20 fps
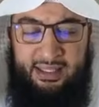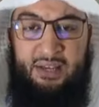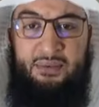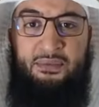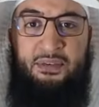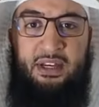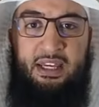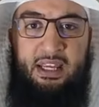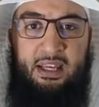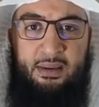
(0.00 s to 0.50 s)

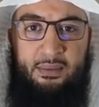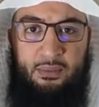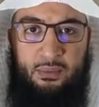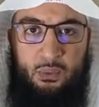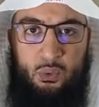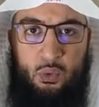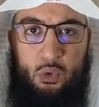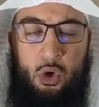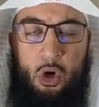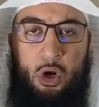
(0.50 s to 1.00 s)
défini
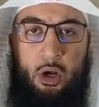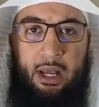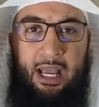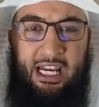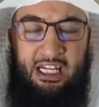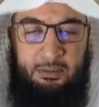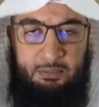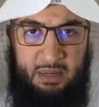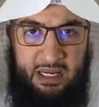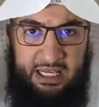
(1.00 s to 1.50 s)
ou euh,
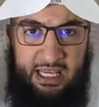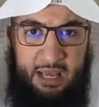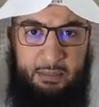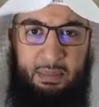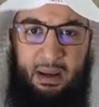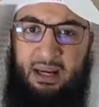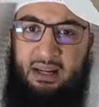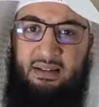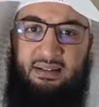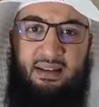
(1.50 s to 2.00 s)
expliqué
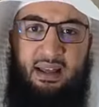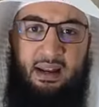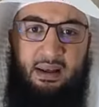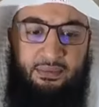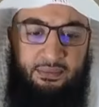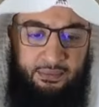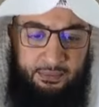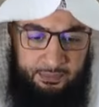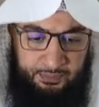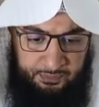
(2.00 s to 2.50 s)
par les
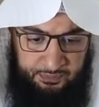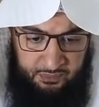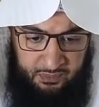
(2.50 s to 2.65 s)
salaf